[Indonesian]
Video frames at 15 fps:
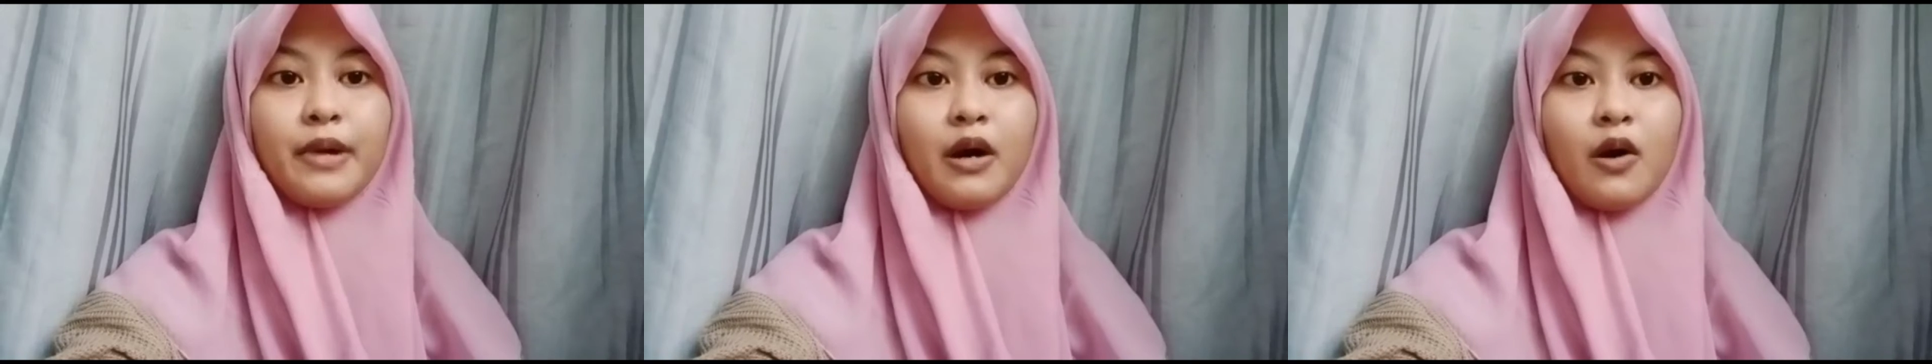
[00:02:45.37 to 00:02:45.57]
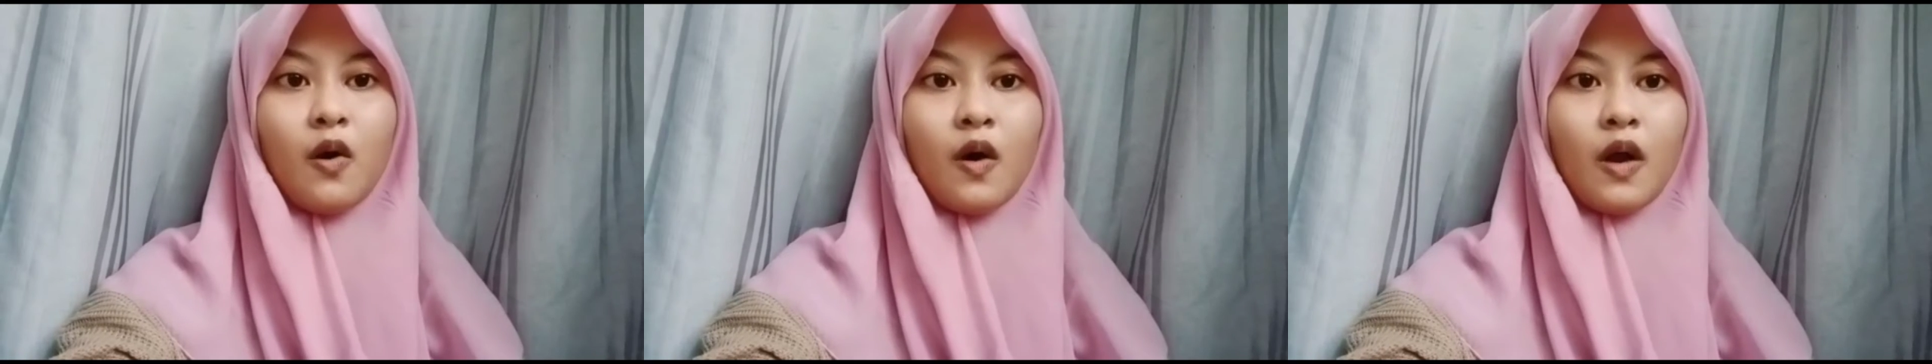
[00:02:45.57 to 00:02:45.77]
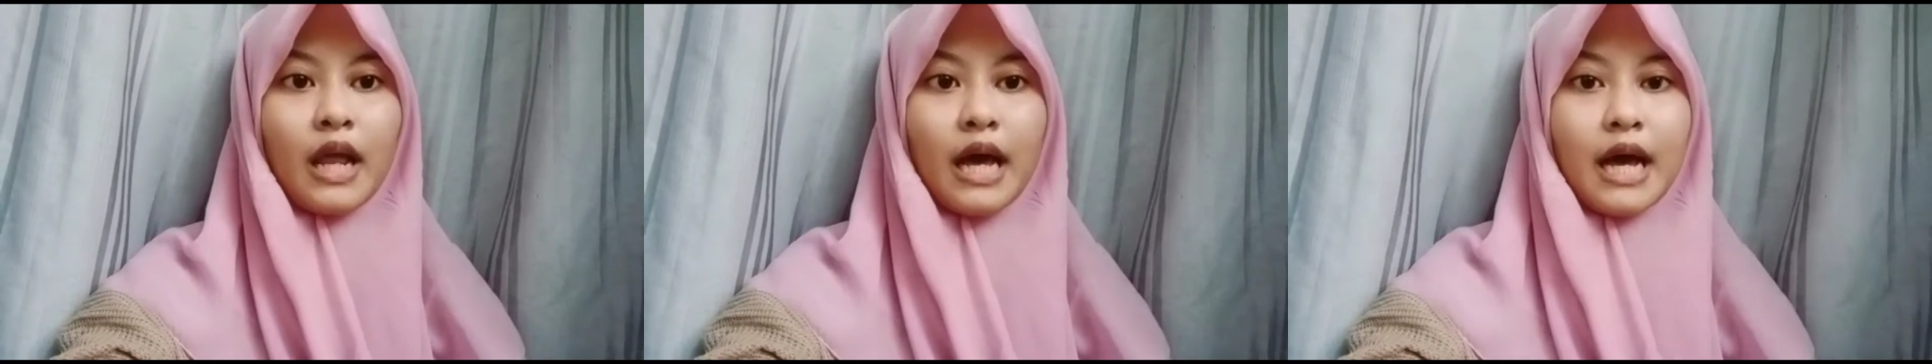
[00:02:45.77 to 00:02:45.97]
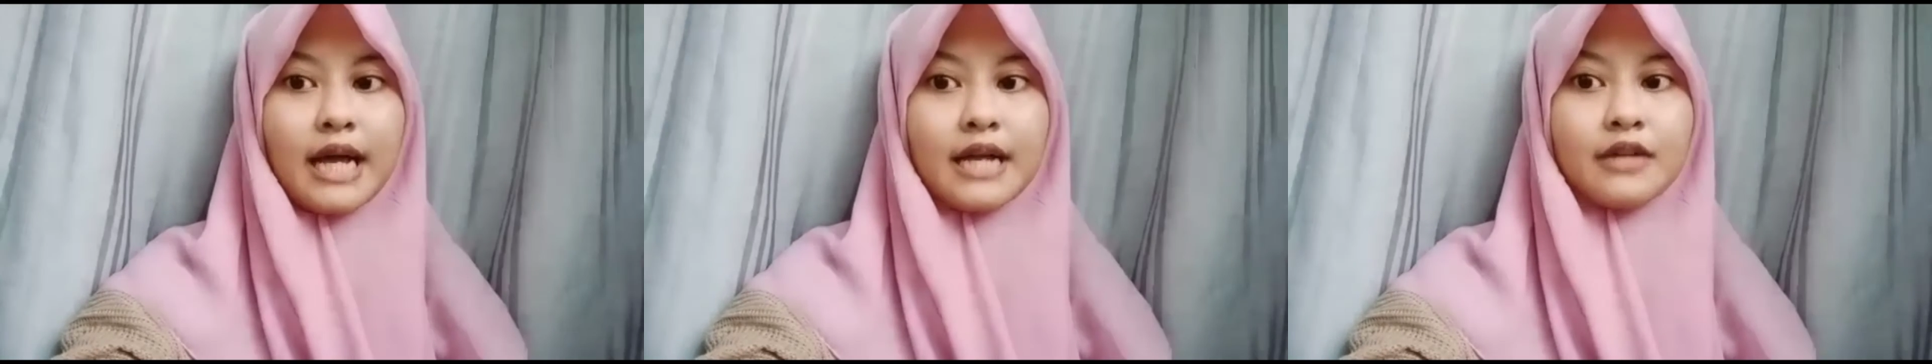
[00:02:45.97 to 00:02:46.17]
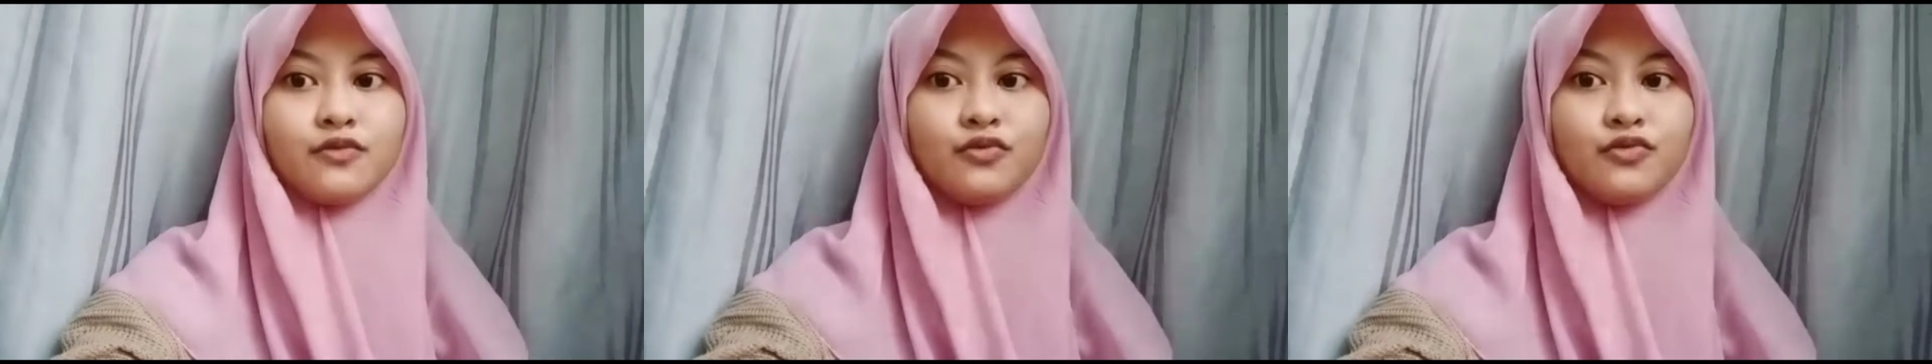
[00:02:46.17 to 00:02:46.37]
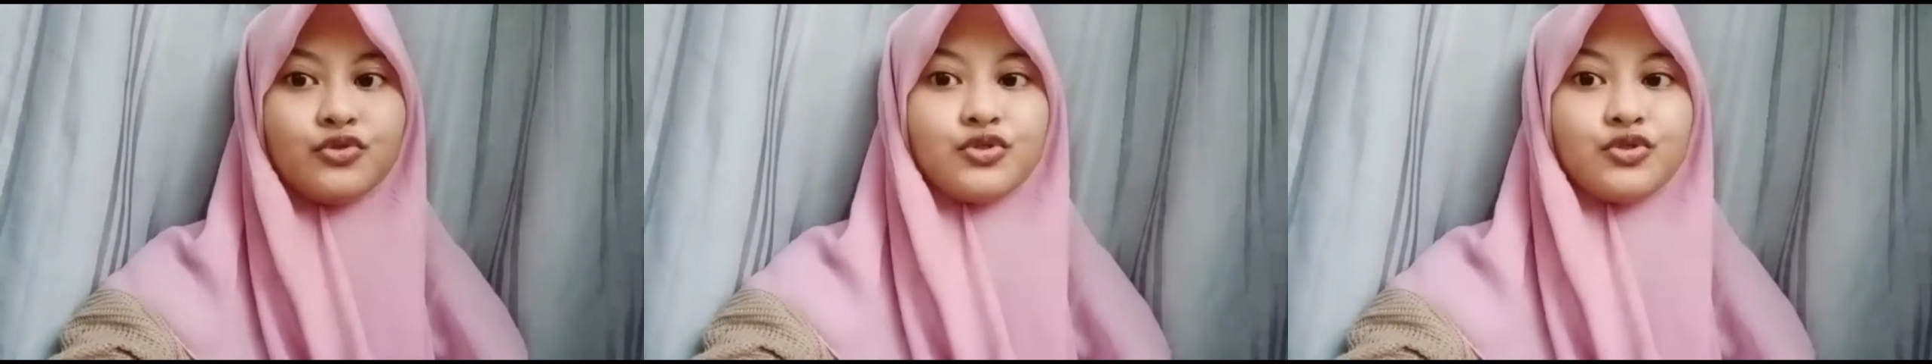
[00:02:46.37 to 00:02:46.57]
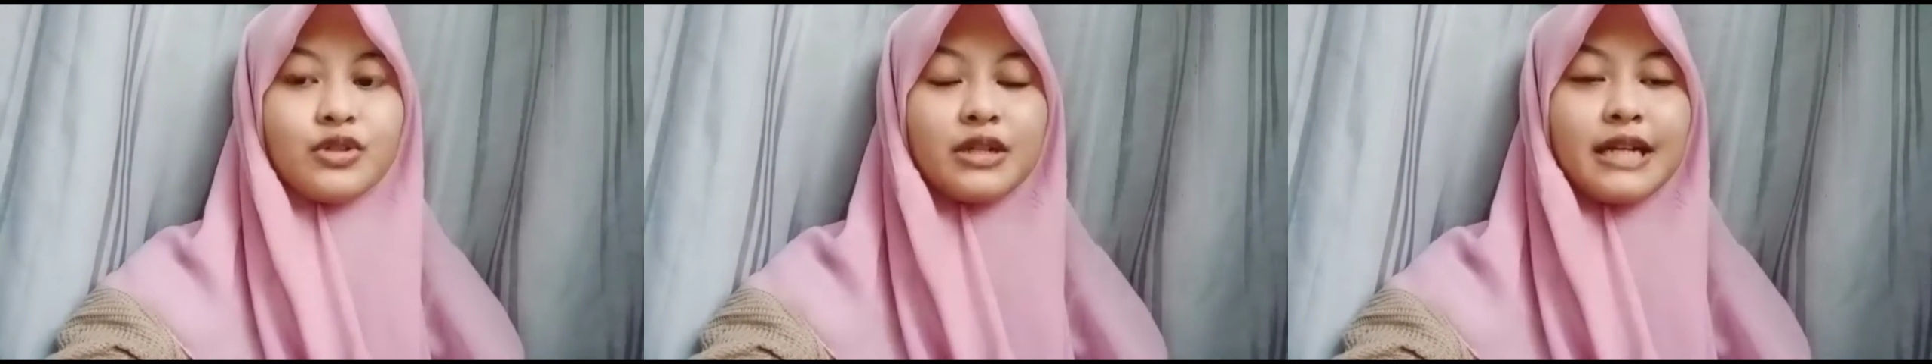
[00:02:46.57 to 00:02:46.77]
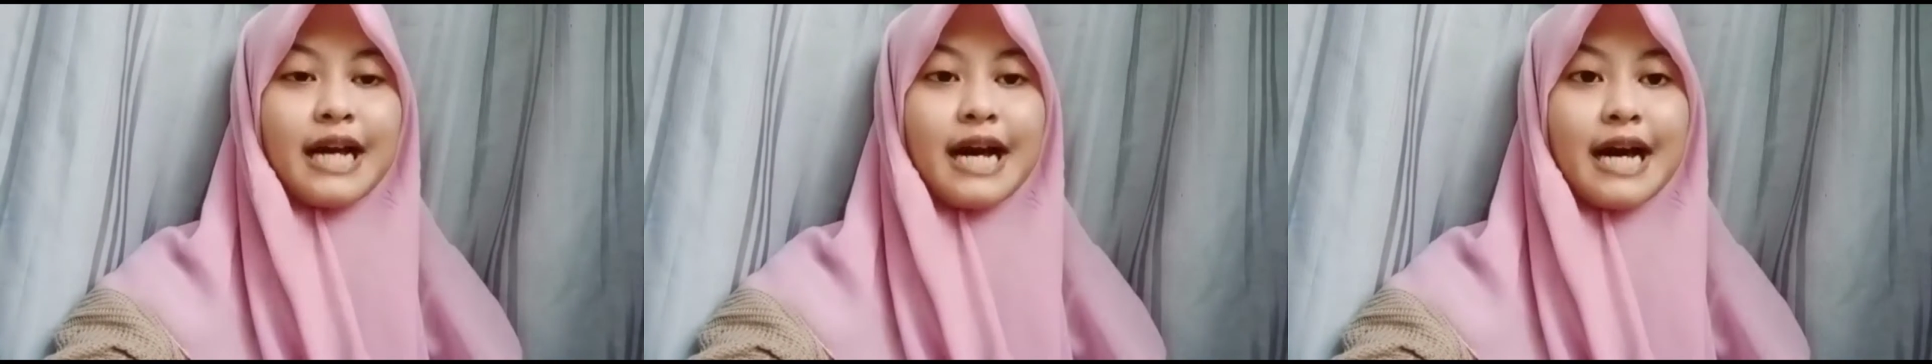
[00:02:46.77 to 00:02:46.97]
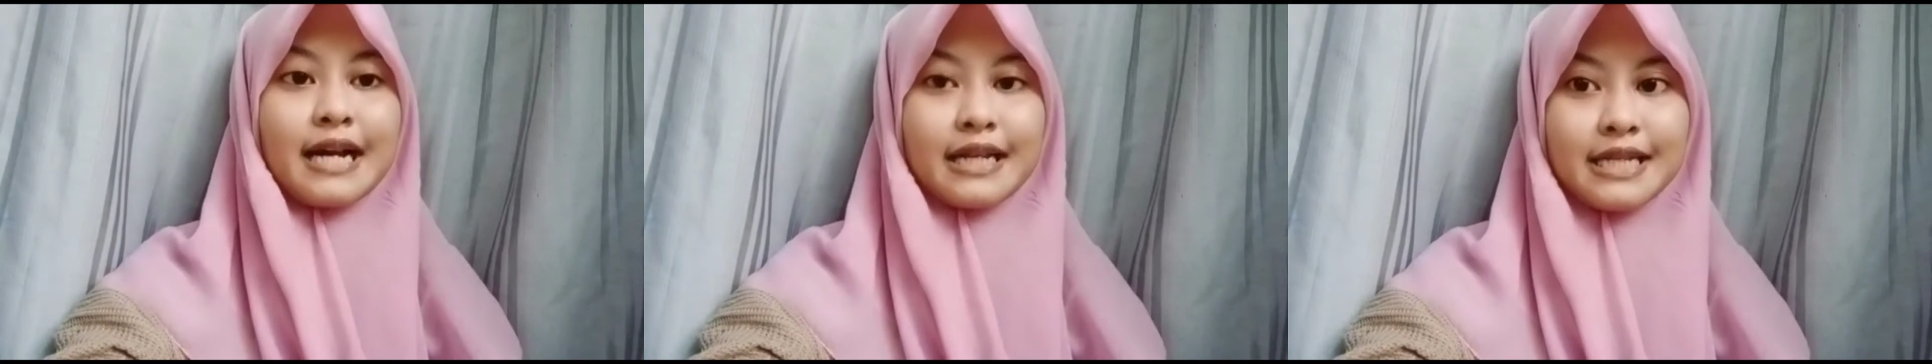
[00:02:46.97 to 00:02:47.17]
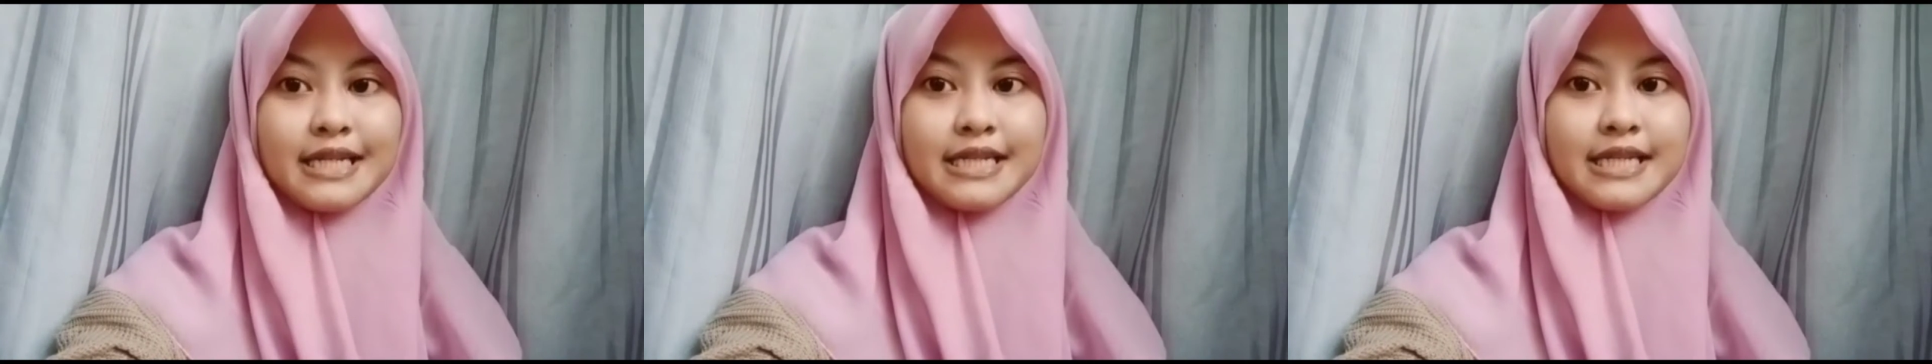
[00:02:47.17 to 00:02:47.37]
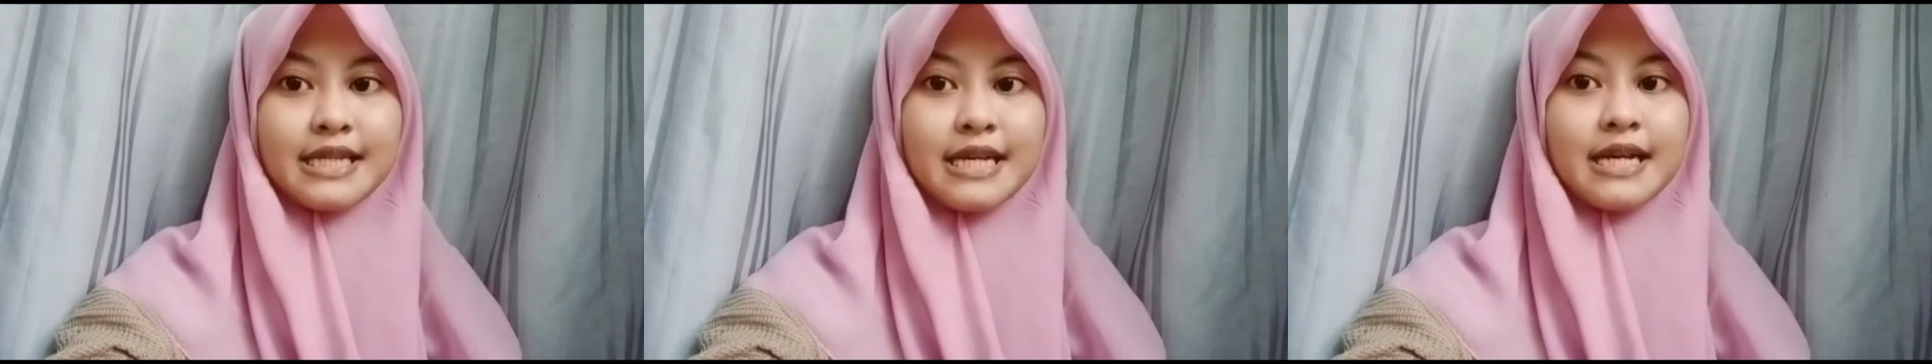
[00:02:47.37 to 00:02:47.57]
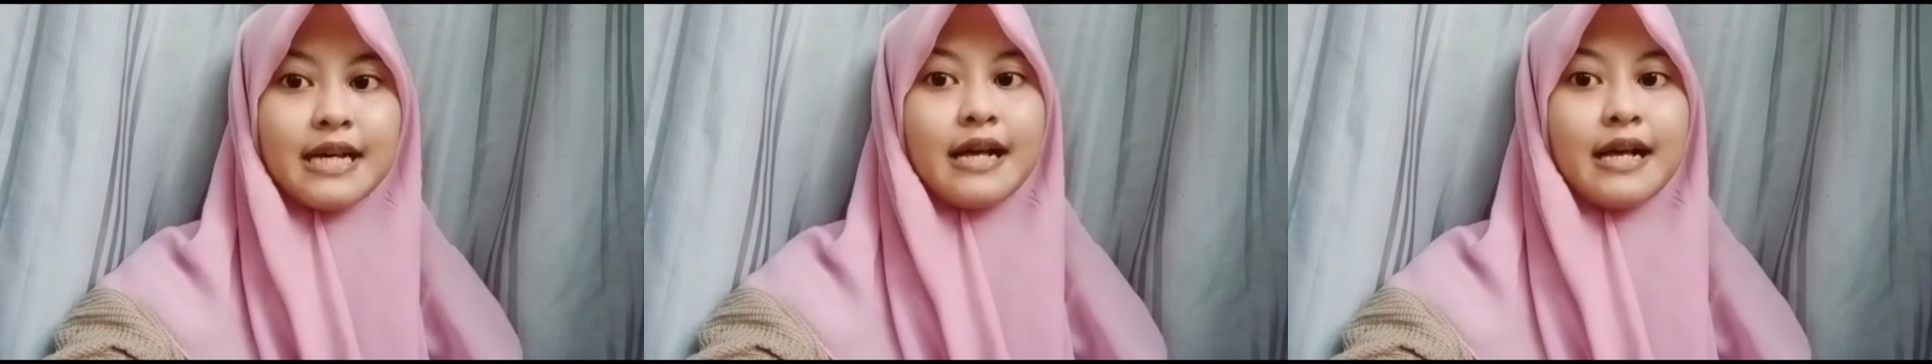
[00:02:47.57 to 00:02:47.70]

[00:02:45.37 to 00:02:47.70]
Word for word: pengolahan unsur garis,